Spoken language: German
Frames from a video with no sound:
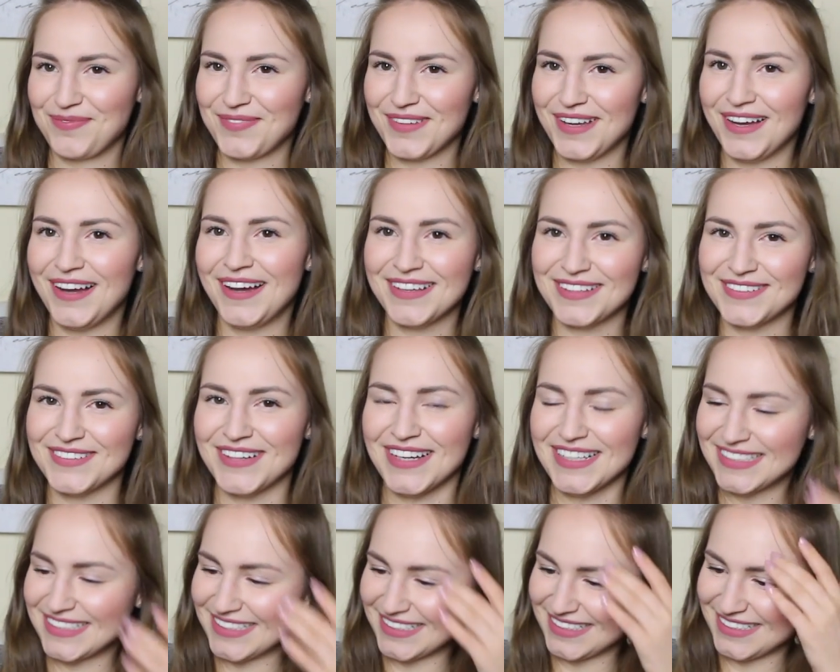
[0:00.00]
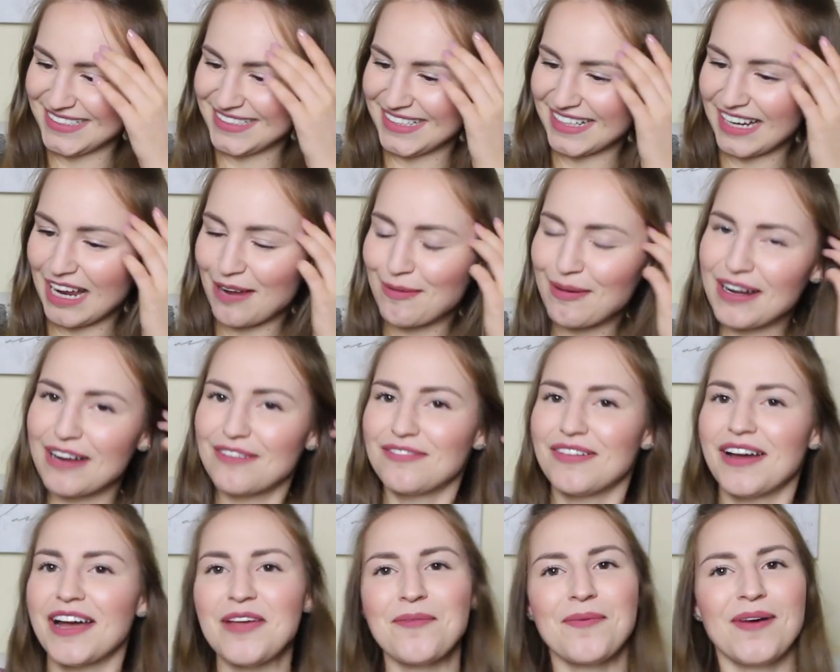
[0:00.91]
Oh, ich weiß nicht, den kann man
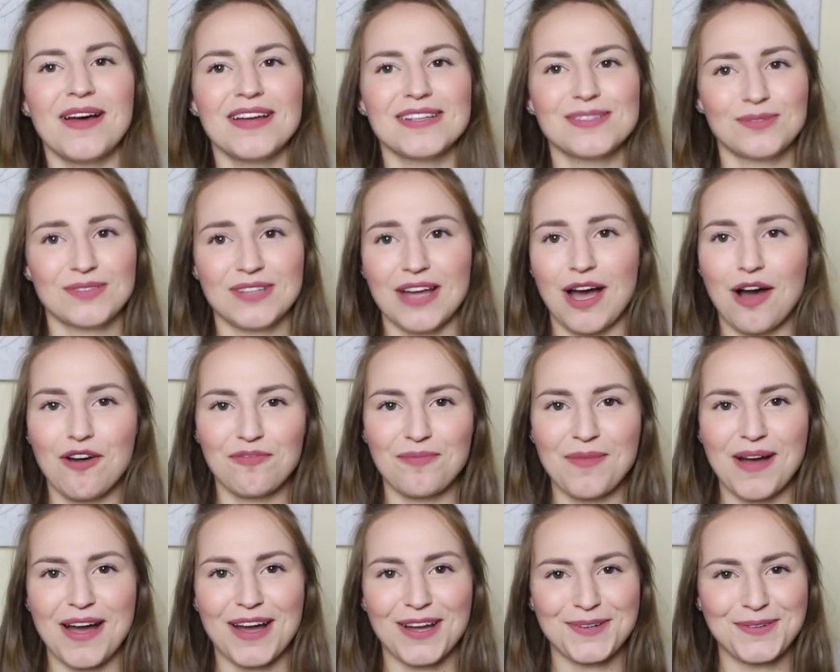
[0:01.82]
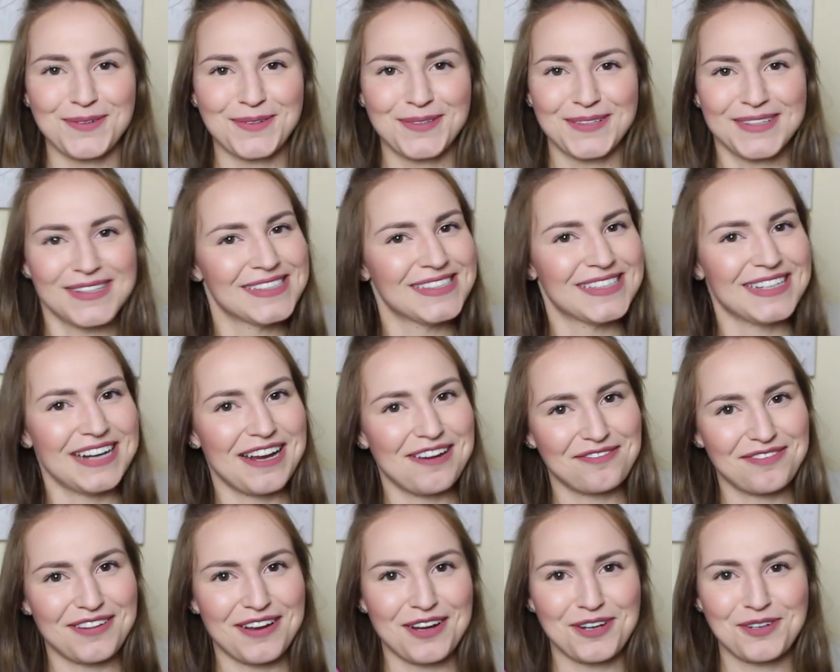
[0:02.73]
einfach immer so drauf machen und es sieht
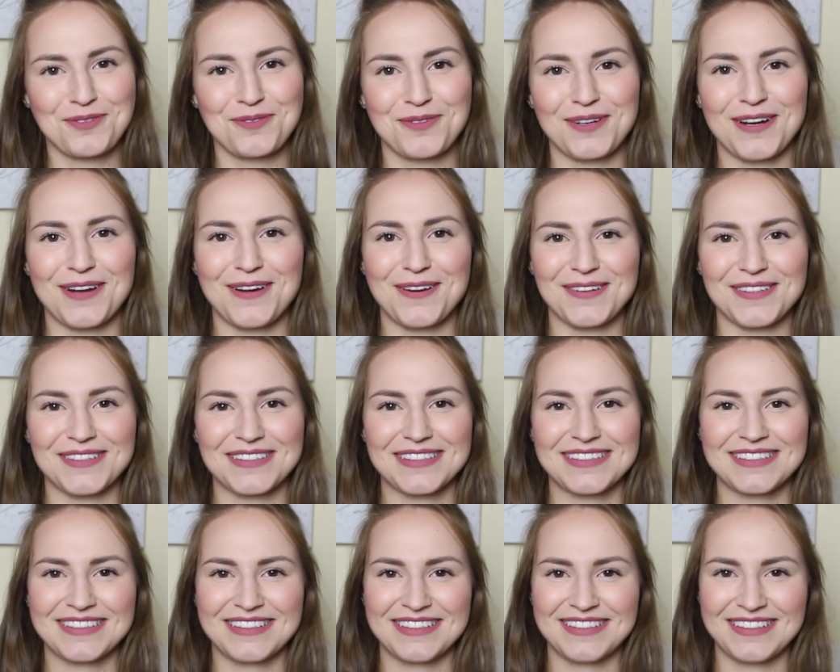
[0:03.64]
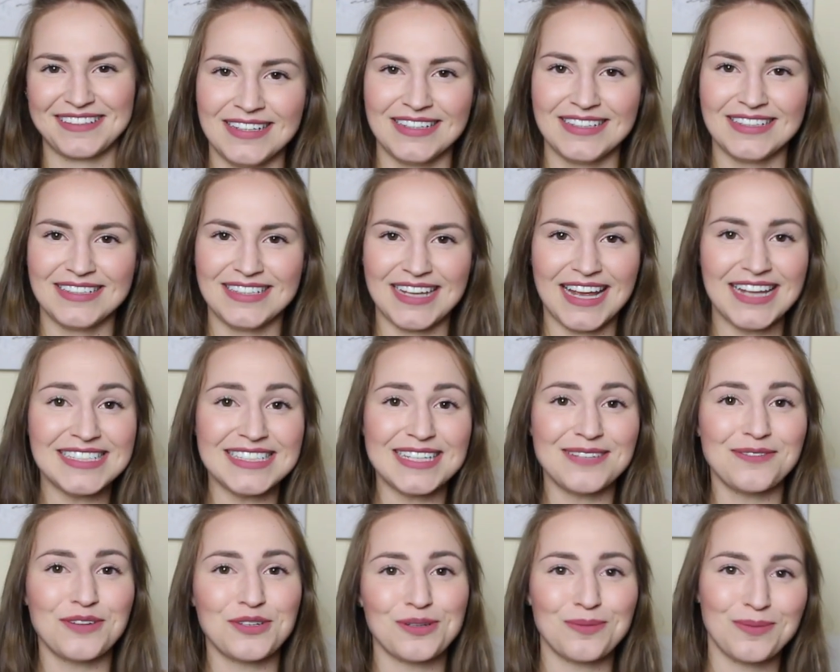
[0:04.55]
einfach cool aus. Dann
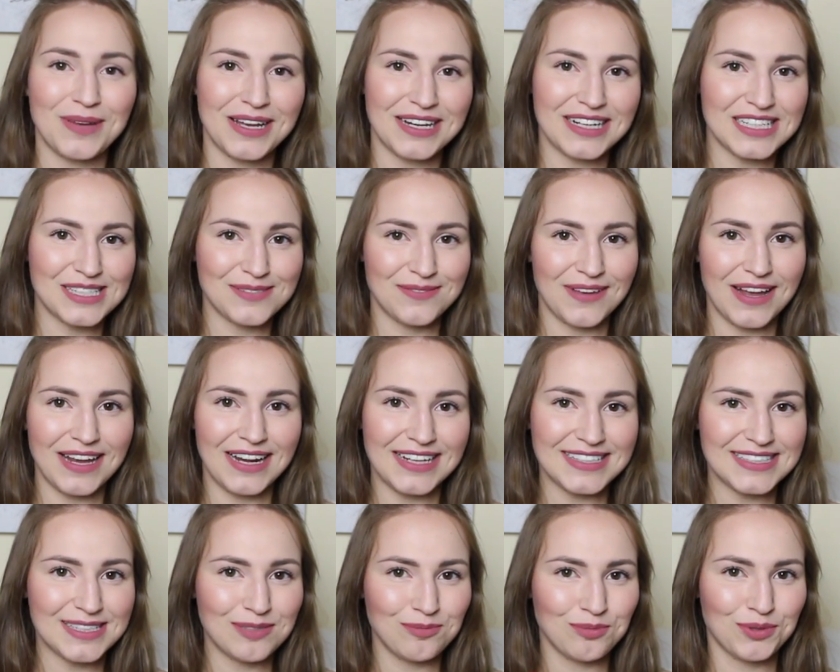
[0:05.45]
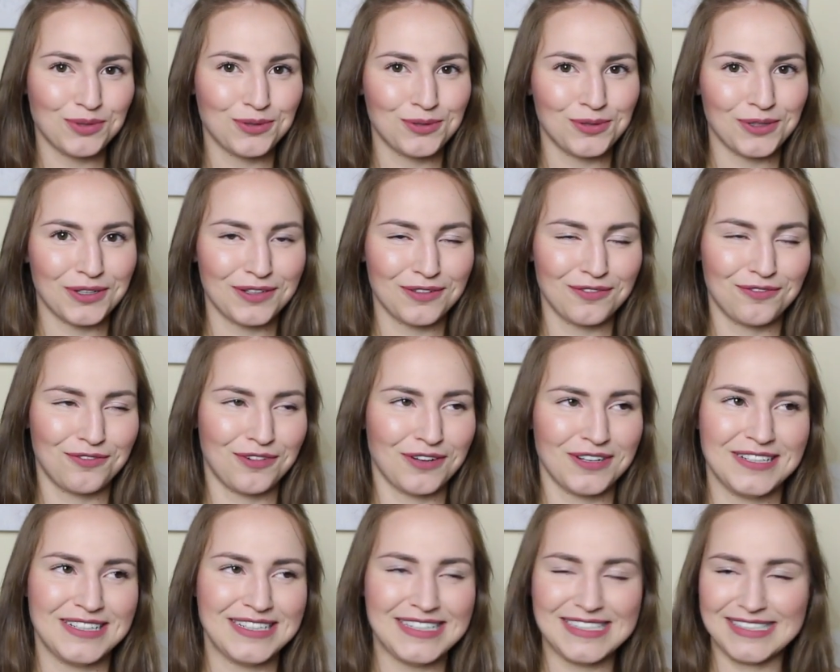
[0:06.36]
sind wir schon bei den zwei letzten Produkten
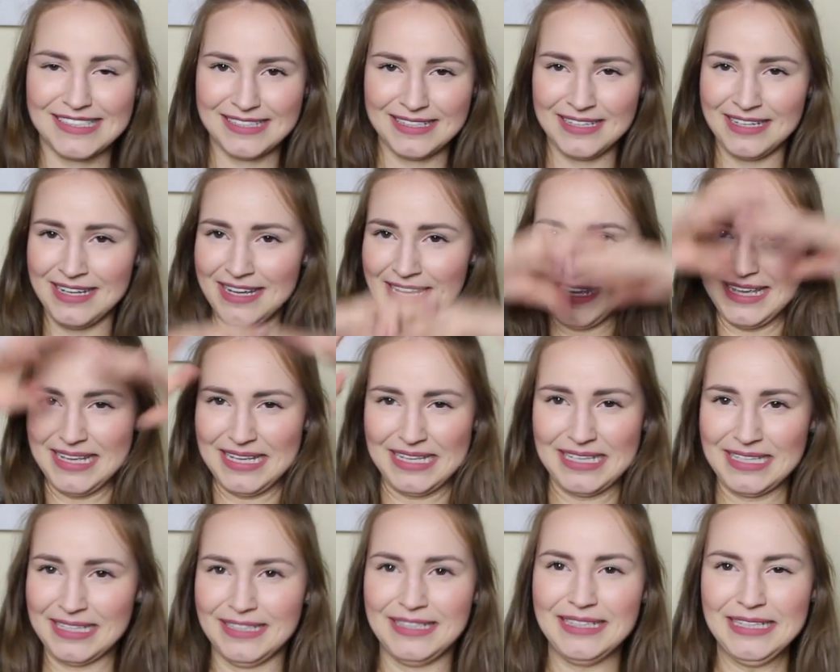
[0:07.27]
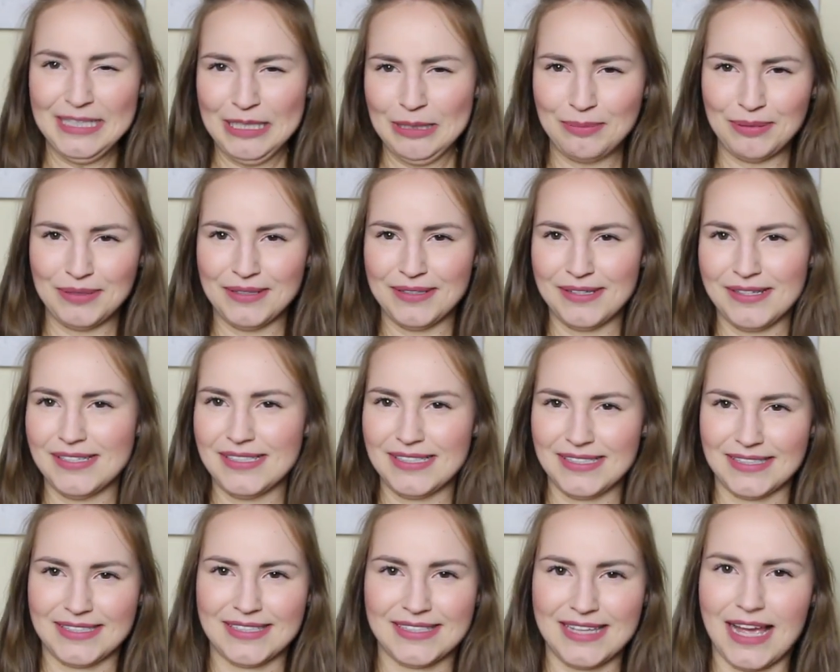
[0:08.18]
von diesen Ich liebe
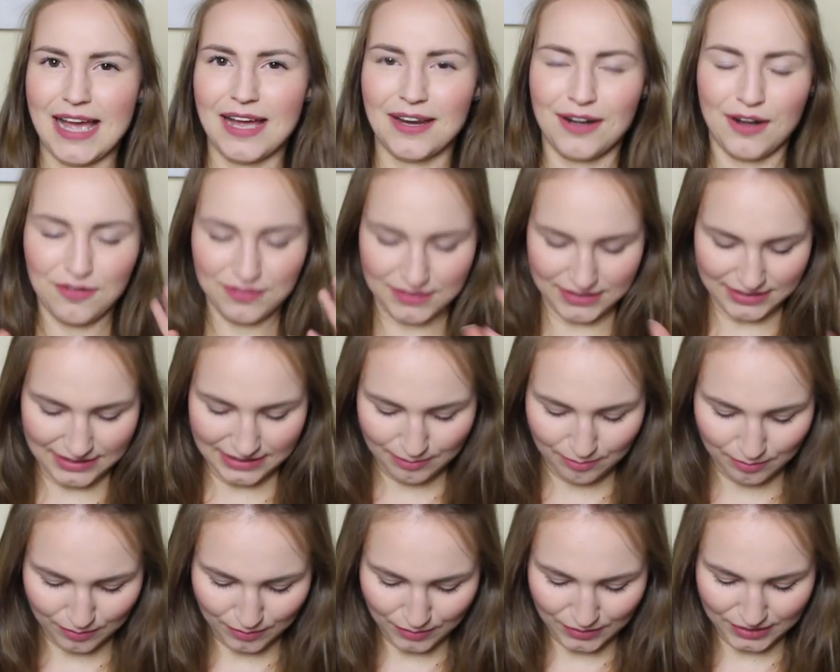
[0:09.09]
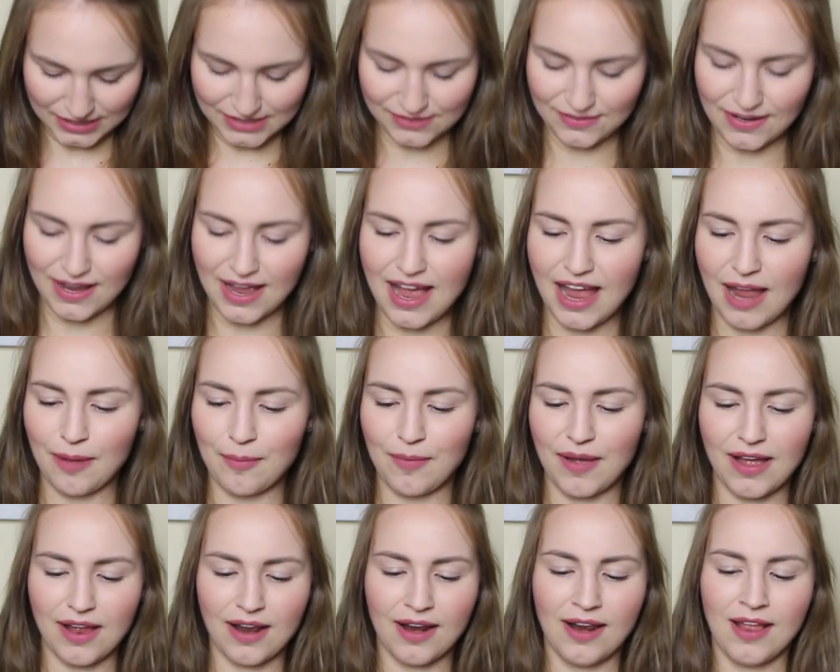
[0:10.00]
diese Sachen auf den Lippen. Und zwar
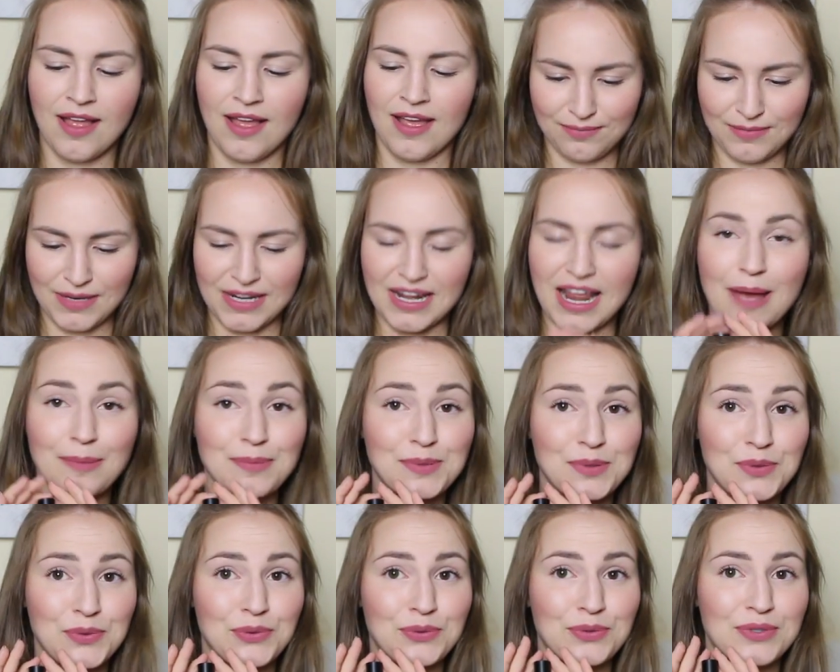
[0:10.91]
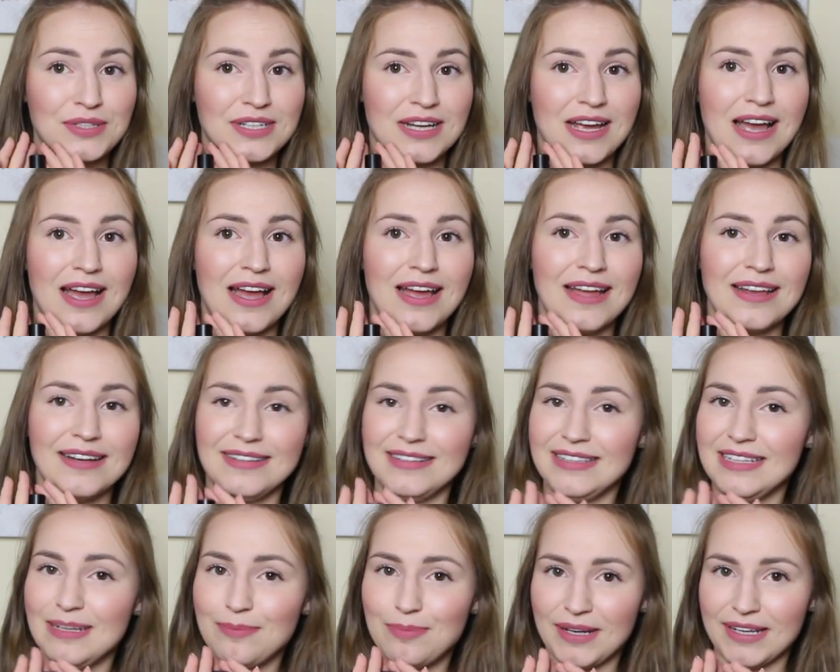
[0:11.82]
einmal mein absoluter
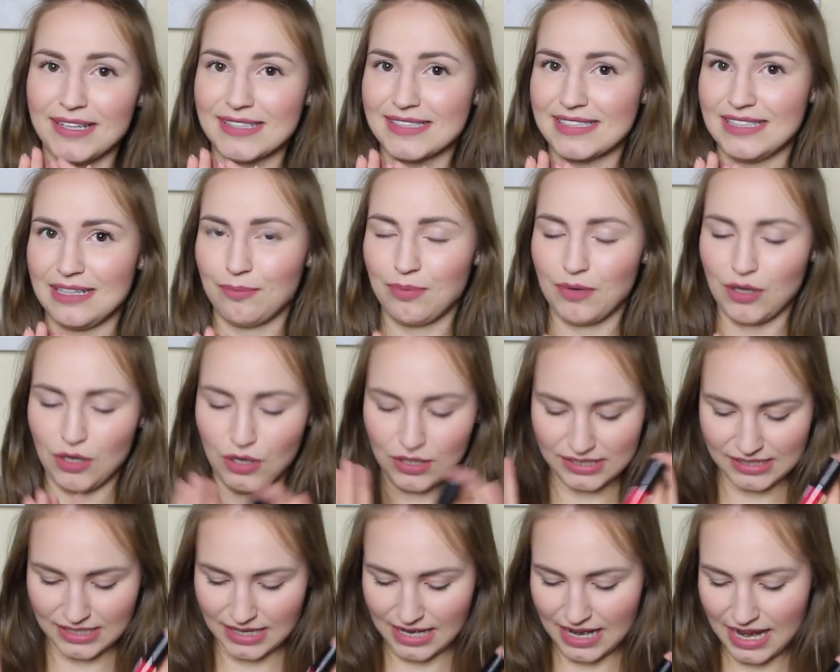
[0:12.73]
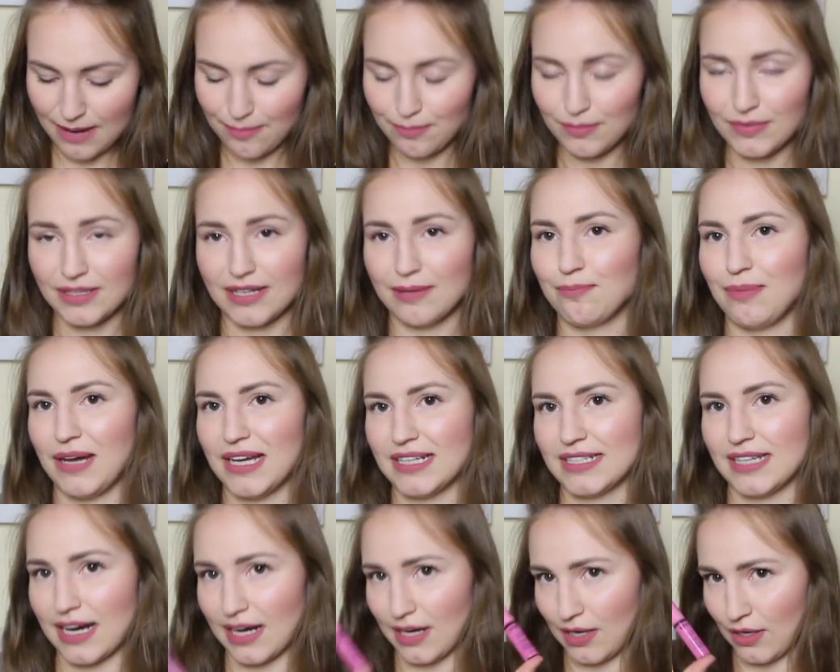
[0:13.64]
Lieblingslipgloss neben dem
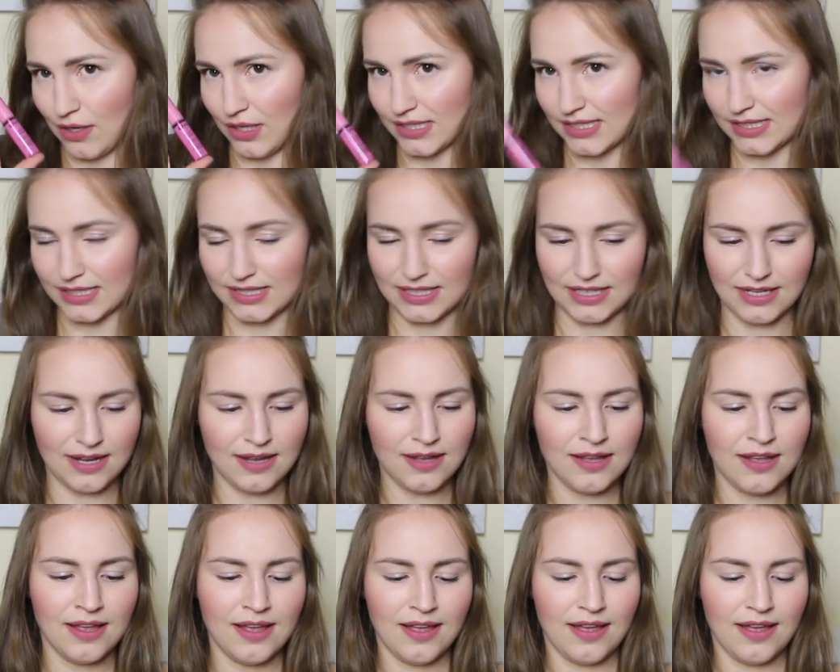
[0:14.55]
Buttergloss hier